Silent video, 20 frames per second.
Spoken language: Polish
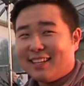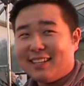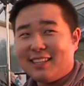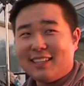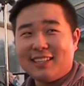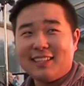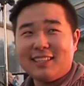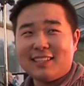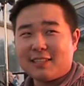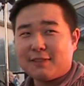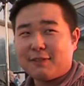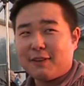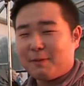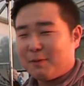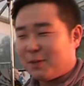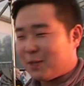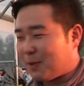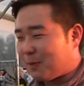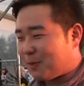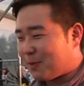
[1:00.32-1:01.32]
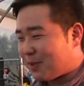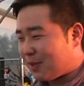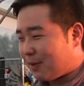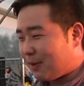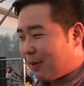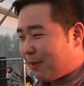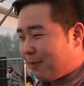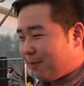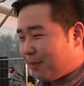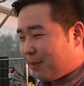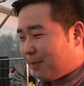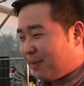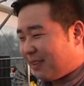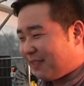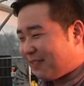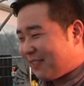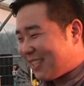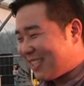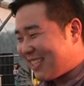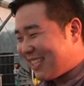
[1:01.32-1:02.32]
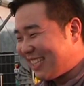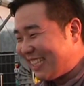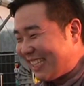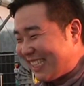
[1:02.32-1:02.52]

i, i z wami się przyjdę pobawić.